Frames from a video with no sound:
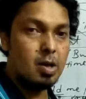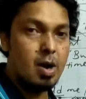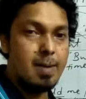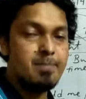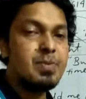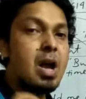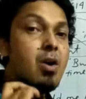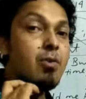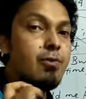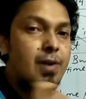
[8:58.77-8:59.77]
দিতে হয়
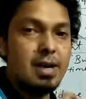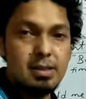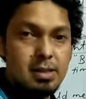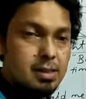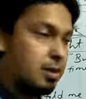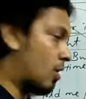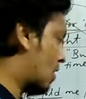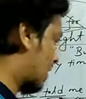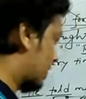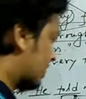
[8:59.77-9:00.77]
ফার্দার দিতে
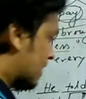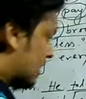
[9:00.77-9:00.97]
হয়